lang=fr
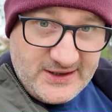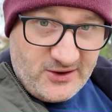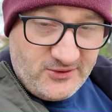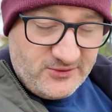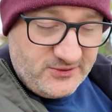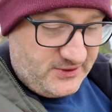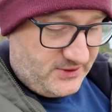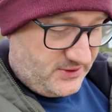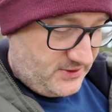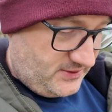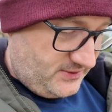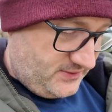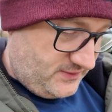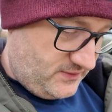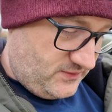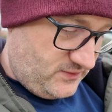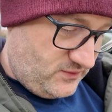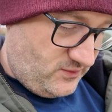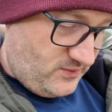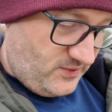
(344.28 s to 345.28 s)

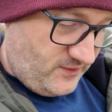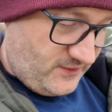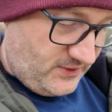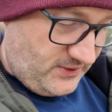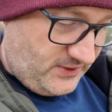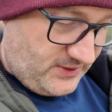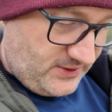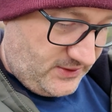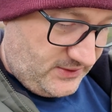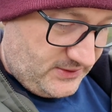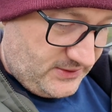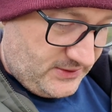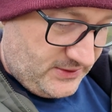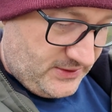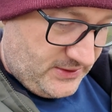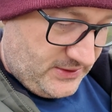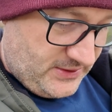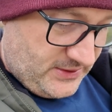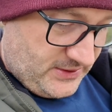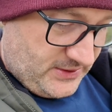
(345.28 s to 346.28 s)
44 de 2024.
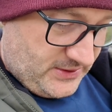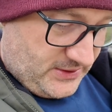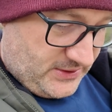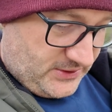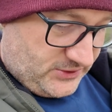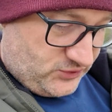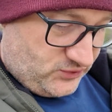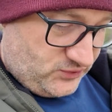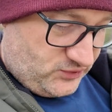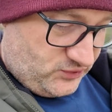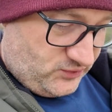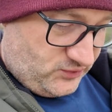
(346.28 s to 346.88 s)
Je